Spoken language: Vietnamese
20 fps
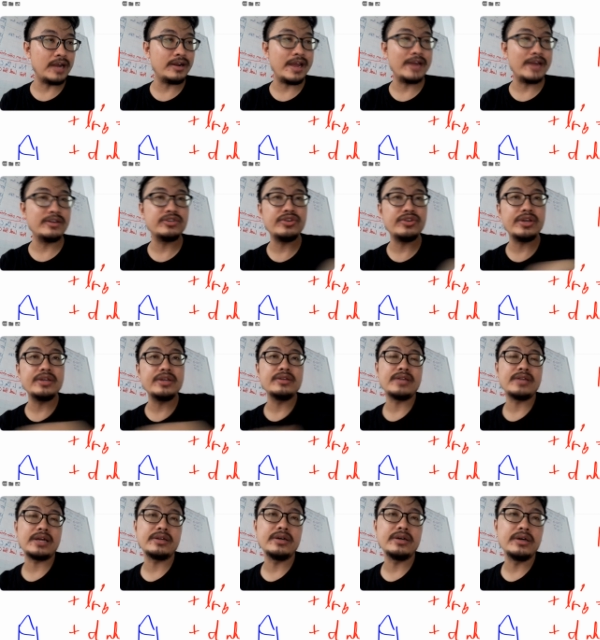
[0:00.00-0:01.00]
là energy
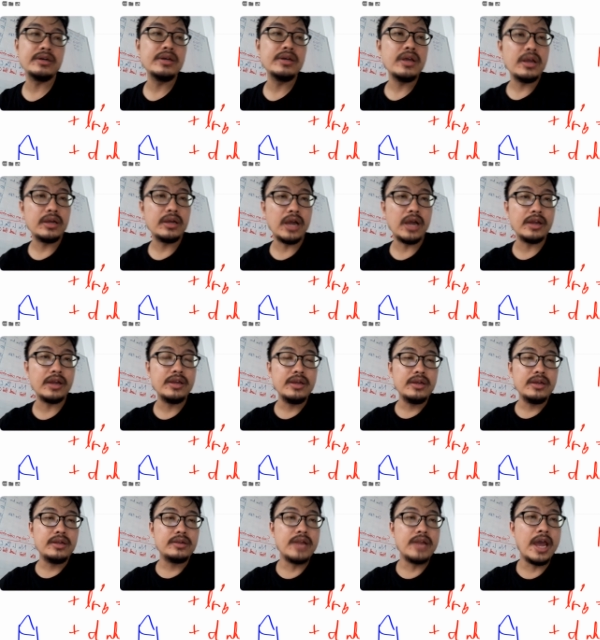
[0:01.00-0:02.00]
năng lượng rồi
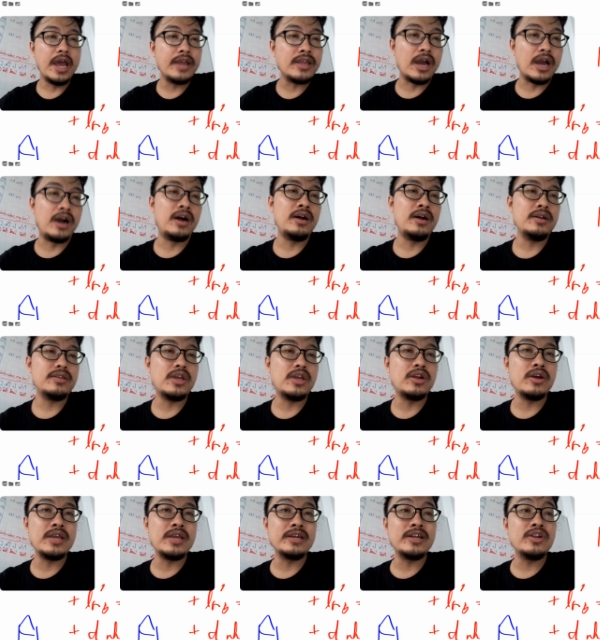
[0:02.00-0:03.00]
D nhỏ do
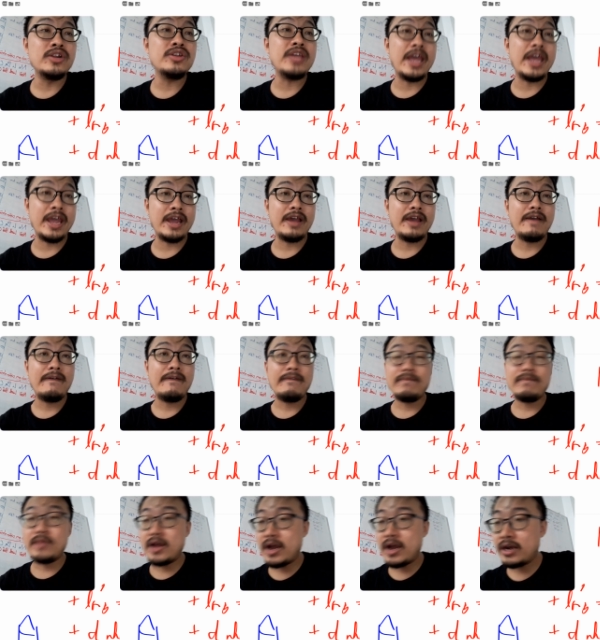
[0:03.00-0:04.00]
đó dẫn đến nó nhẹ
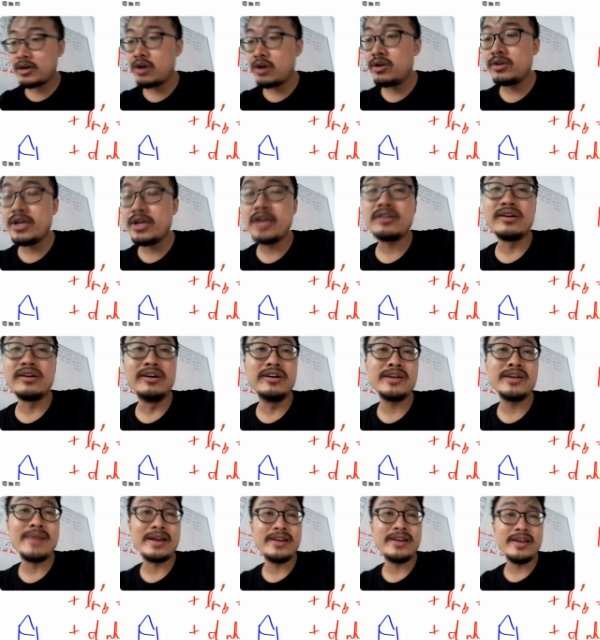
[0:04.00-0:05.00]
à, khối lượng riêng thường
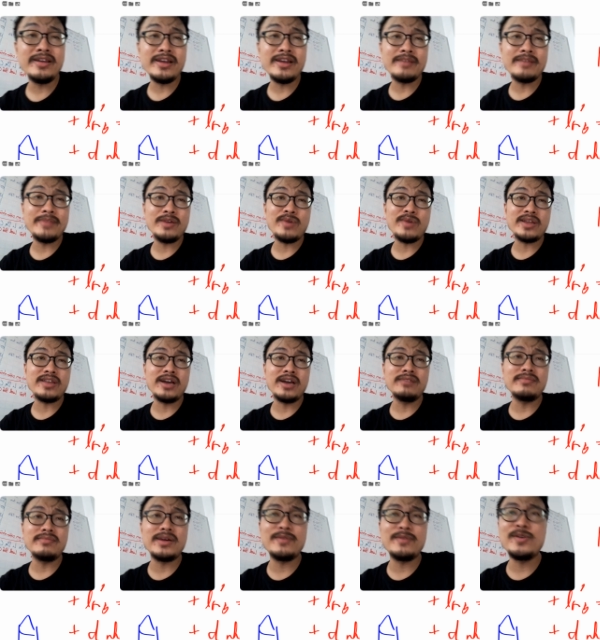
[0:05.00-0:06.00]
các bạn để mấy hóa
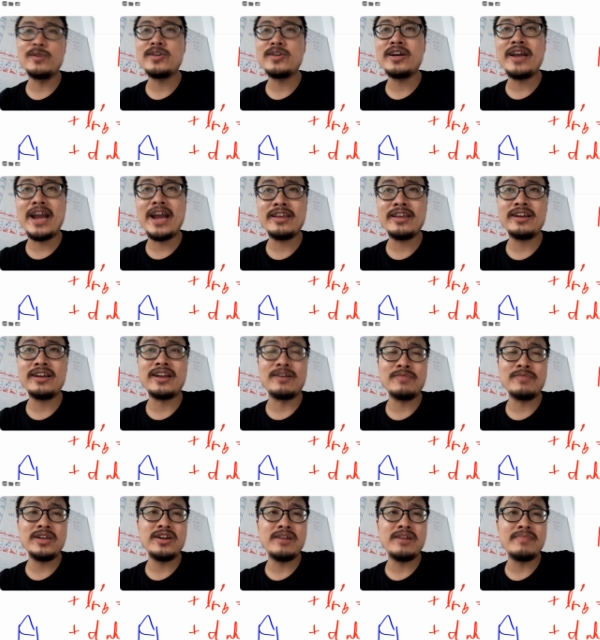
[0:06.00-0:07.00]
chất mà ví dụ chất gắn chất
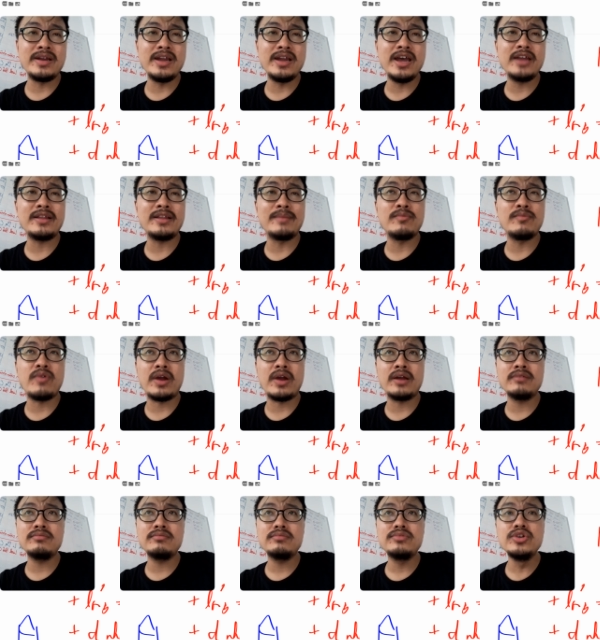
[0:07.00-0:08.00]
lỏng gì đó mà D tầm
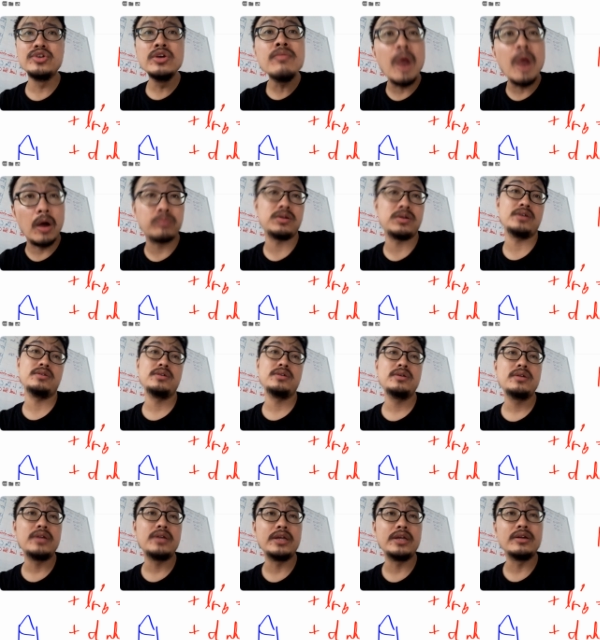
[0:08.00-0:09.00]
khoảng dưới một á
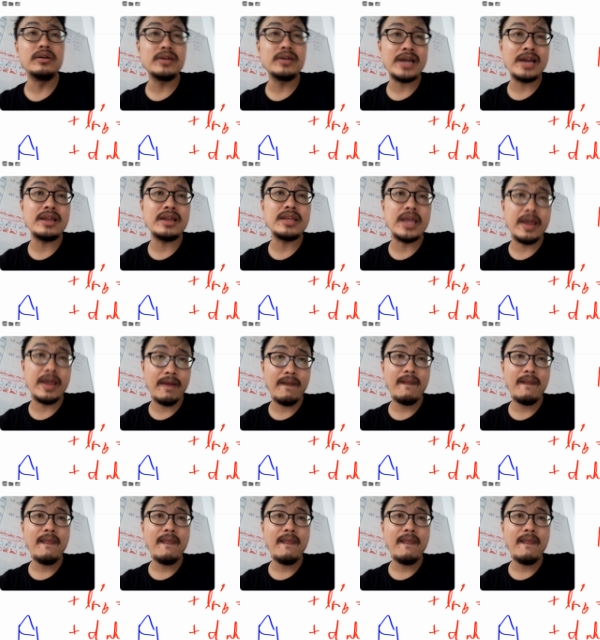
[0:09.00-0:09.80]
thì thường nó khá là nhẹ